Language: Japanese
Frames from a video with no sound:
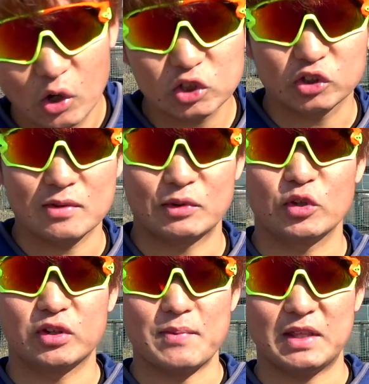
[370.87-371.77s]
をちょっと今
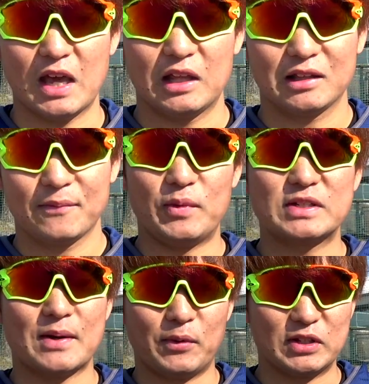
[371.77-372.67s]
撮ってみて皆
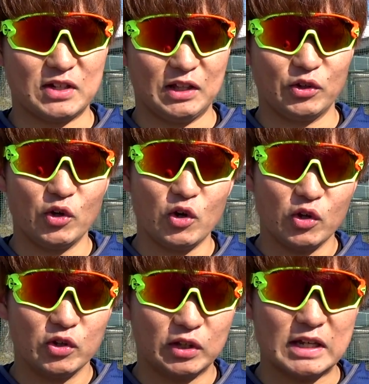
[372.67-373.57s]
さんもですねどの
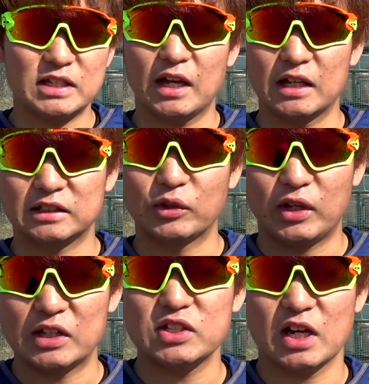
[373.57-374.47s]
体勢がスタート切
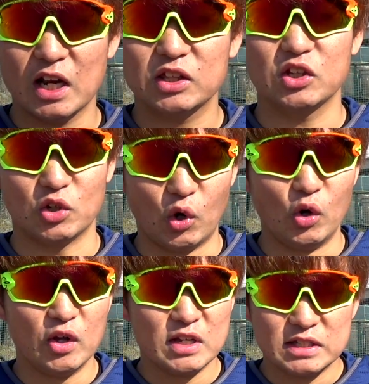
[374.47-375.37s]
りやすいかなっていうのを
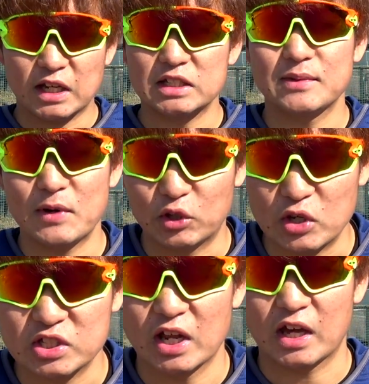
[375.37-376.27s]
探してみるとい
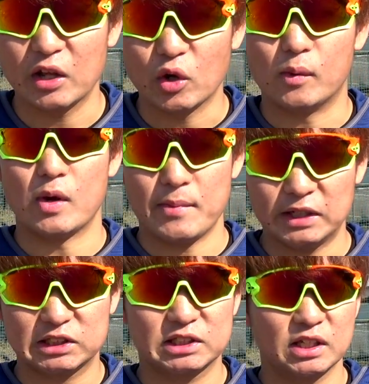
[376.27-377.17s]
いんじゃないかなと思い
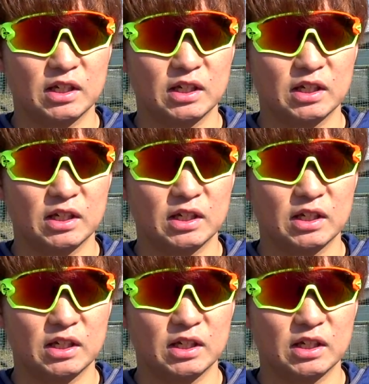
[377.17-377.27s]
ます